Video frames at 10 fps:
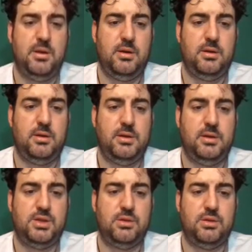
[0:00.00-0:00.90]

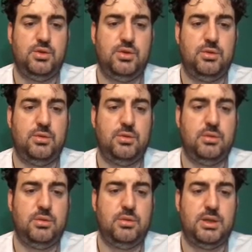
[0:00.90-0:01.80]
yaşın kuşunu
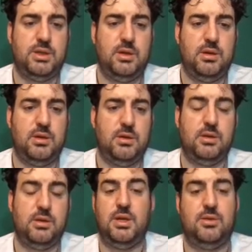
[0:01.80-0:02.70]
keşke e,
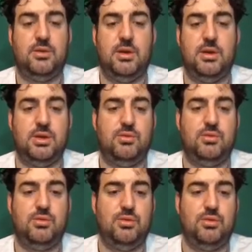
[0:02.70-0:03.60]
şey, yaşın
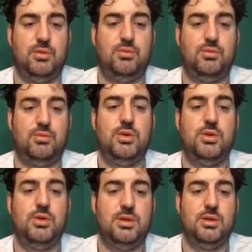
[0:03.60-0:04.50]
kuşunu diyorum. Kuşun
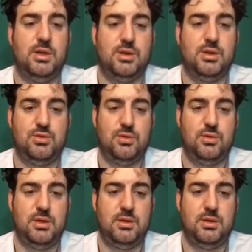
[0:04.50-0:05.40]
yaşını keşke
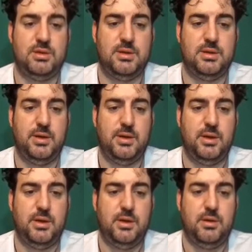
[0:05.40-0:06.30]
söyleseydiniz
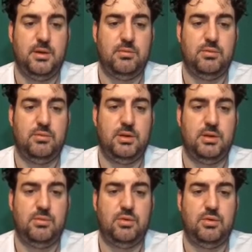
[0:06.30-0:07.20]
net bir
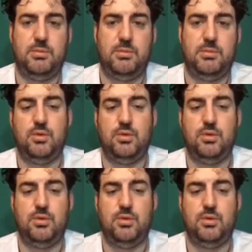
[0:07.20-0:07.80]
yorum yapamıyorum.